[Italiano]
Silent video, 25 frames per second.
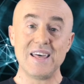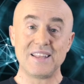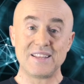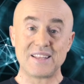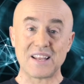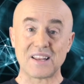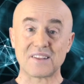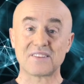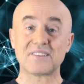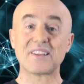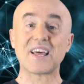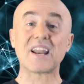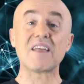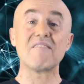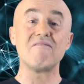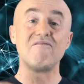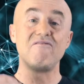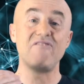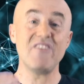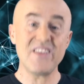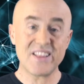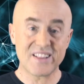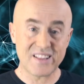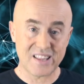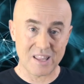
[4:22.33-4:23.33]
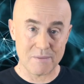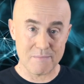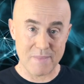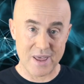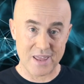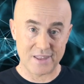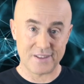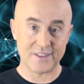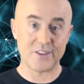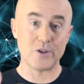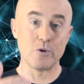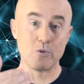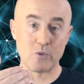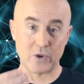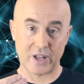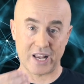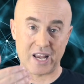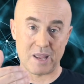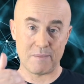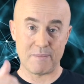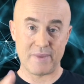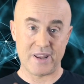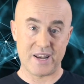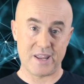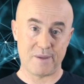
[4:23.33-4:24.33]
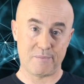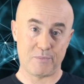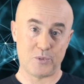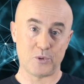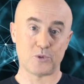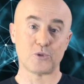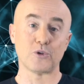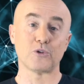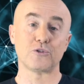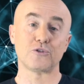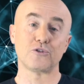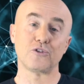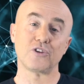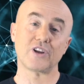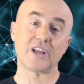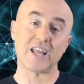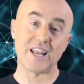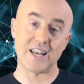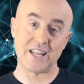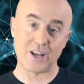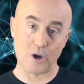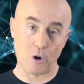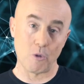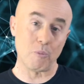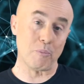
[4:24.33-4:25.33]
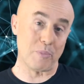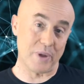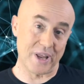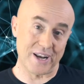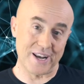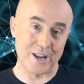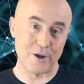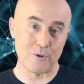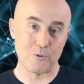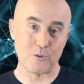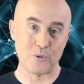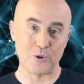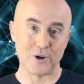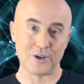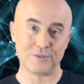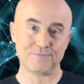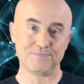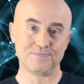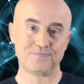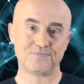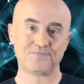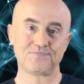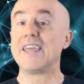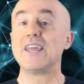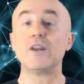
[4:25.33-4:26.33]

di restare vittime di un crimine piuttosto che di compierne uno.